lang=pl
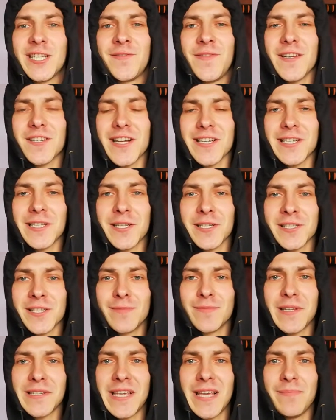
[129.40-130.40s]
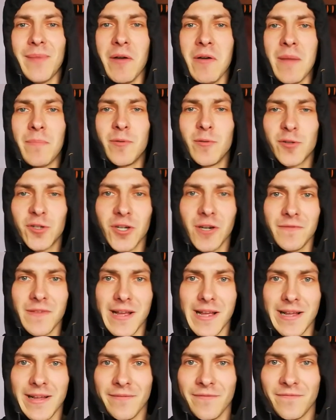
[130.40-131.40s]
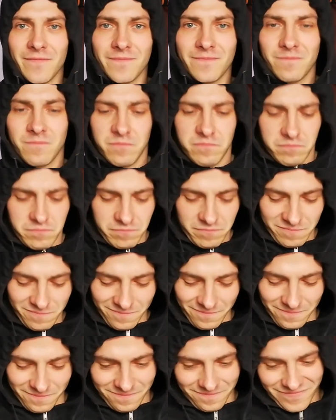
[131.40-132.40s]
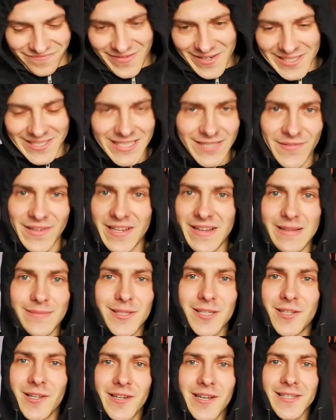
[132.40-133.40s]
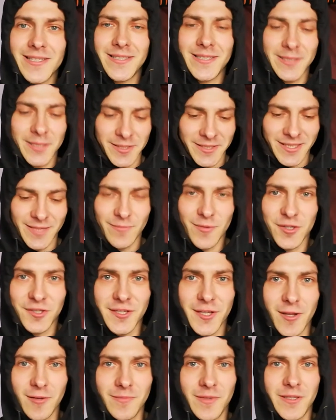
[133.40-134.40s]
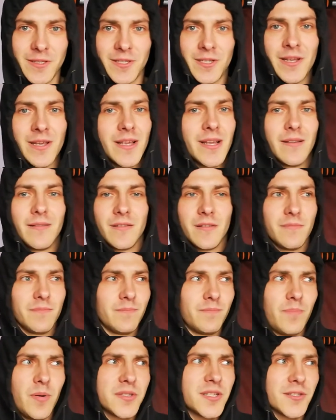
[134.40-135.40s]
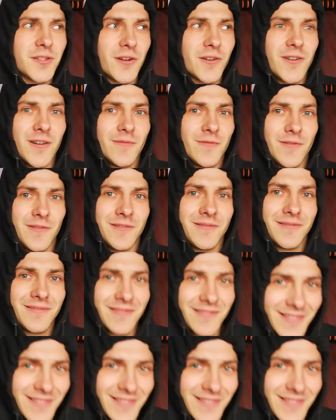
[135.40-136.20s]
Świeżaki to są takie małe pluszowe. Właściwie nie wiem co to jest i co z tym można robić. Po co to komu?